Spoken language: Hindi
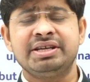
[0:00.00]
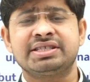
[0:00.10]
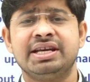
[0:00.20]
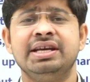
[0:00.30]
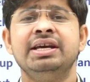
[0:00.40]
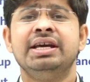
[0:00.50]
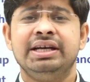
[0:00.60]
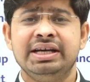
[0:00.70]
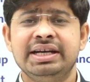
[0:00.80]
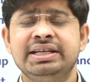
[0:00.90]
से
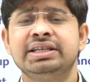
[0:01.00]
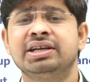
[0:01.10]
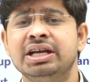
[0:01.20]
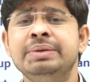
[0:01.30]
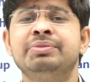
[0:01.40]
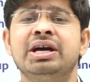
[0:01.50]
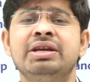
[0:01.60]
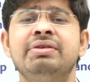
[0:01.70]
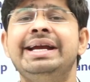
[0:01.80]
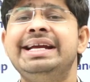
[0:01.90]
रिलेटेड करीब
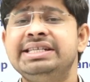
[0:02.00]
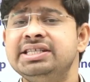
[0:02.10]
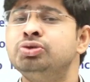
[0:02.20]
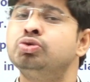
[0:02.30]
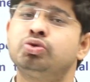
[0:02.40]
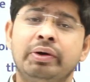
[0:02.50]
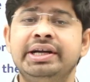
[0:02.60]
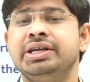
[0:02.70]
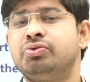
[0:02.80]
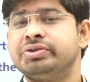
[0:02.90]
करीब 18 टू
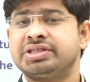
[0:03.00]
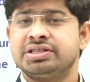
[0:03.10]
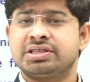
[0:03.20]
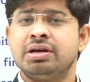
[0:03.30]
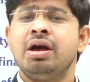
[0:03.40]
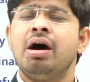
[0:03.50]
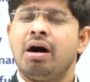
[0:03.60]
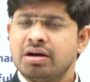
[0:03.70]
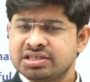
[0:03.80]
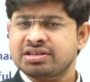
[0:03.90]
20 क्वेश्चंस
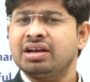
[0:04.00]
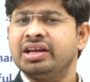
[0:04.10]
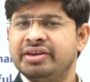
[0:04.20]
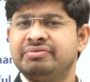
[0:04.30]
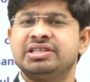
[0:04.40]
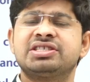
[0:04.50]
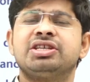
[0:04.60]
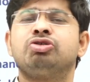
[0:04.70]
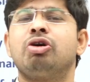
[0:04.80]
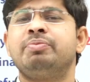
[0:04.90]
हर साल एवरेज के
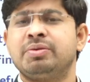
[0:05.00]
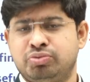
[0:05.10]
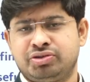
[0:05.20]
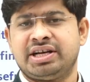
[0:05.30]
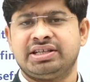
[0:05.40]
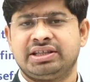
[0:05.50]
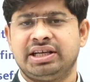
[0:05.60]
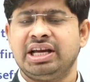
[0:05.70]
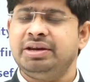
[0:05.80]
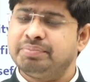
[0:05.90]
तौर पर पूछा जाता है
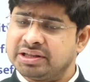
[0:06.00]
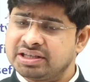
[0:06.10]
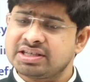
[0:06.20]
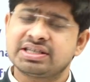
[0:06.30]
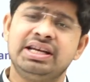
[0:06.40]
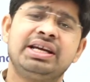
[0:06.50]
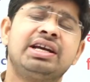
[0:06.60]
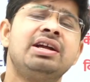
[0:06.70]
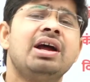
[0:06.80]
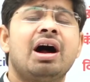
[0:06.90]
यानी 15 से लेकर
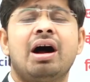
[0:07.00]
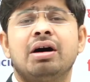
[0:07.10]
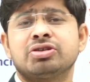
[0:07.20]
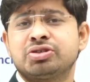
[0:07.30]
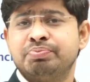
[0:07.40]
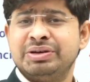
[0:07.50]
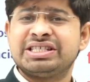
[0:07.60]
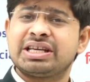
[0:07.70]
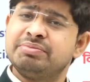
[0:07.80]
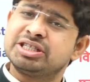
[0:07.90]
20
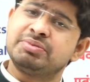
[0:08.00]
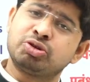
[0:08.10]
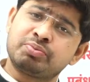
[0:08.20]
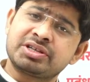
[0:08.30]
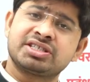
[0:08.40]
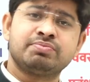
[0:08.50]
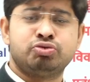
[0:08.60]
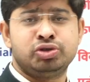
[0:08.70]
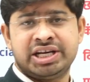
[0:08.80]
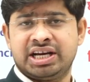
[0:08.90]
के बीच में तो प्रश्न
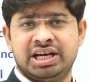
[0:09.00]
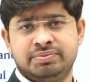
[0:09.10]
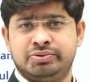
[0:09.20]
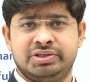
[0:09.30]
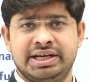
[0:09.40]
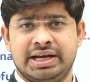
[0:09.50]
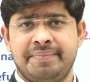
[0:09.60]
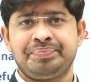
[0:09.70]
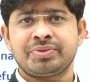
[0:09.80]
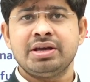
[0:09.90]
पूछेगा ही पूछेगा
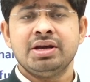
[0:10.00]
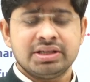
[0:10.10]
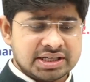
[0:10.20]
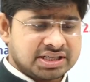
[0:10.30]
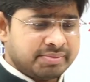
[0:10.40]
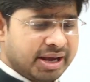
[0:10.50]
जैसे मैं